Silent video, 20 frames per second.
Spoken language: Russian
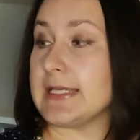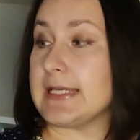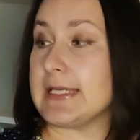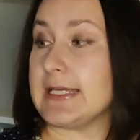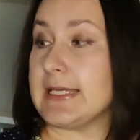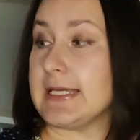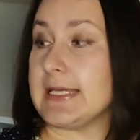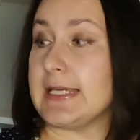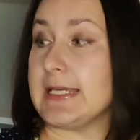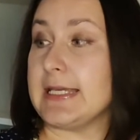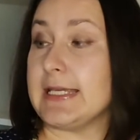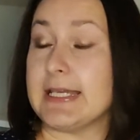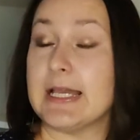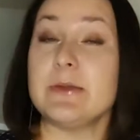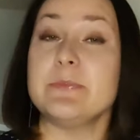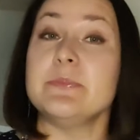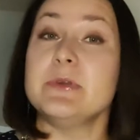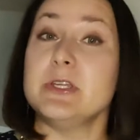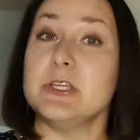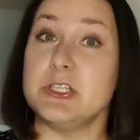И
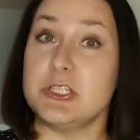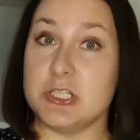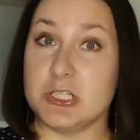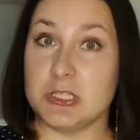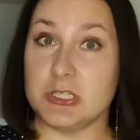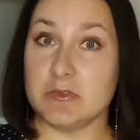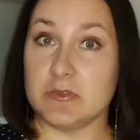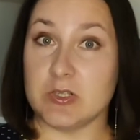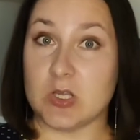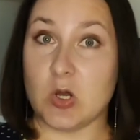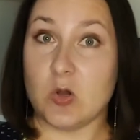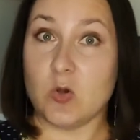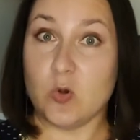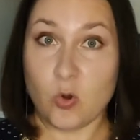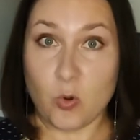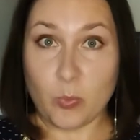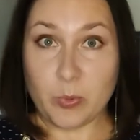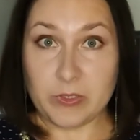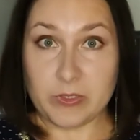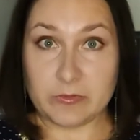я перечитывала
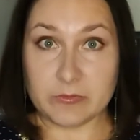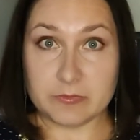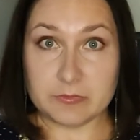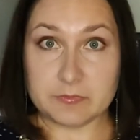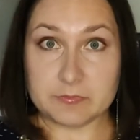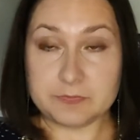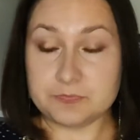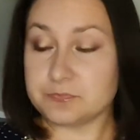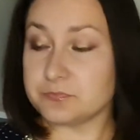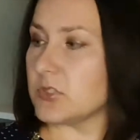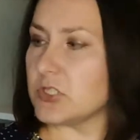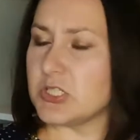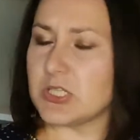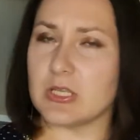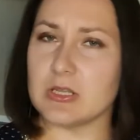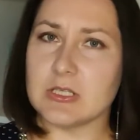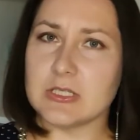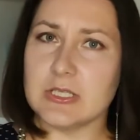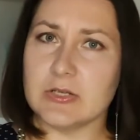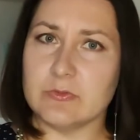Хогбинов –
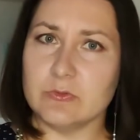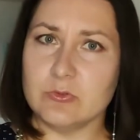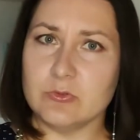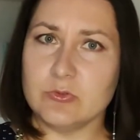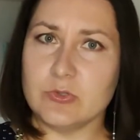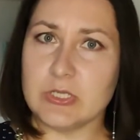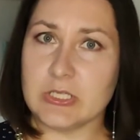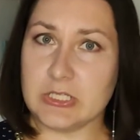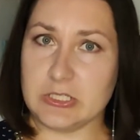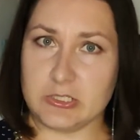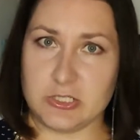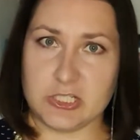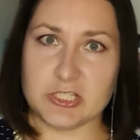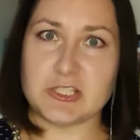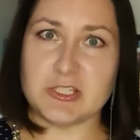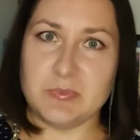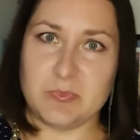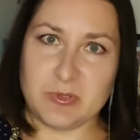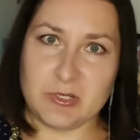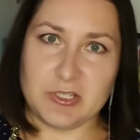читала давно и
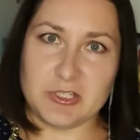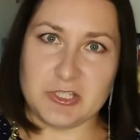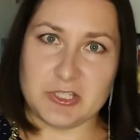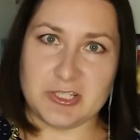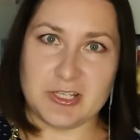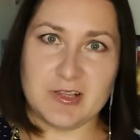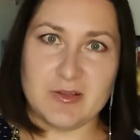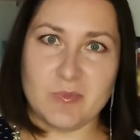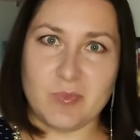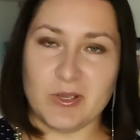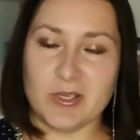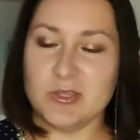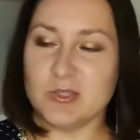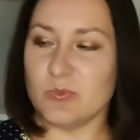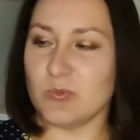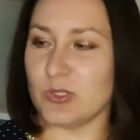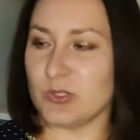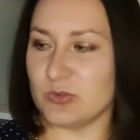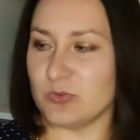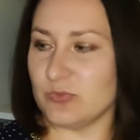честно перечитала,
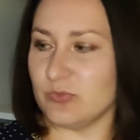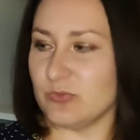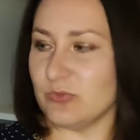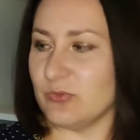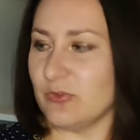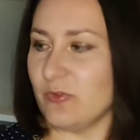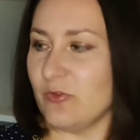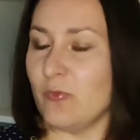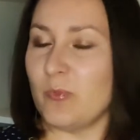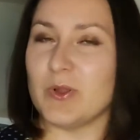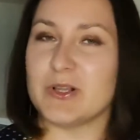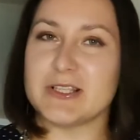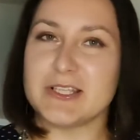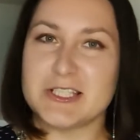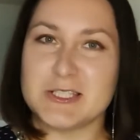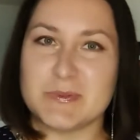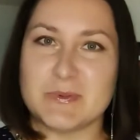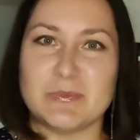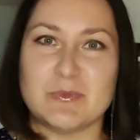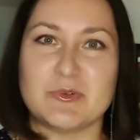поэтому, я думаю, вполне
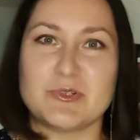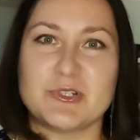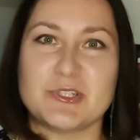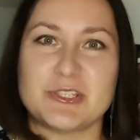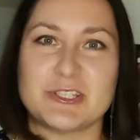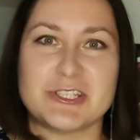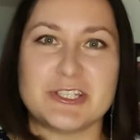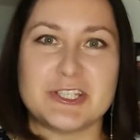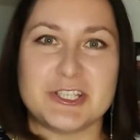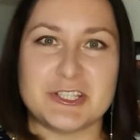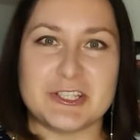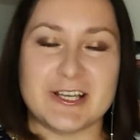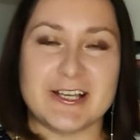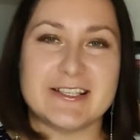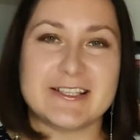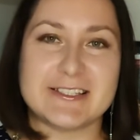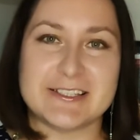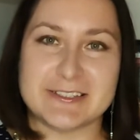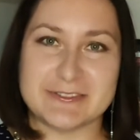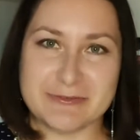себе можно
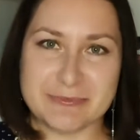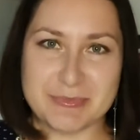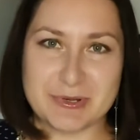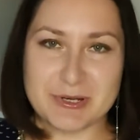засчитать и в